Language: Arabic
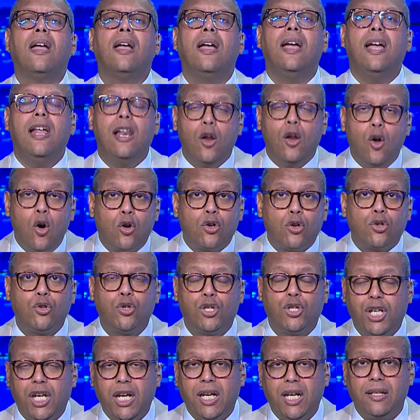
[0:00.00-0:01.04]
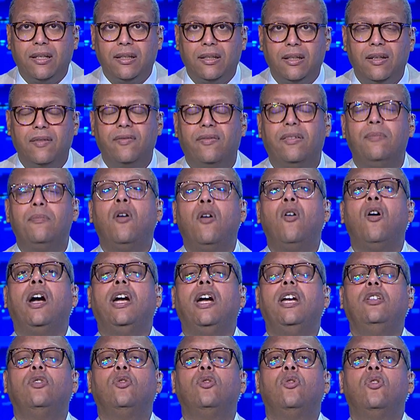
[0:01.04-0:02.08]
الاكسجين في
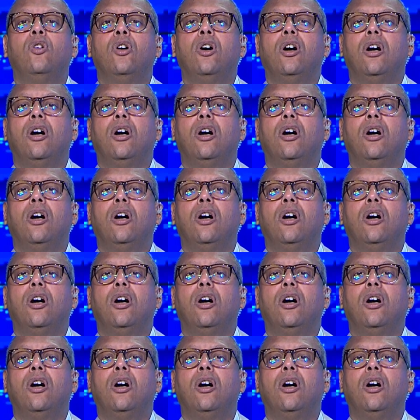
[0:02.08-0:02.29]
مواعيده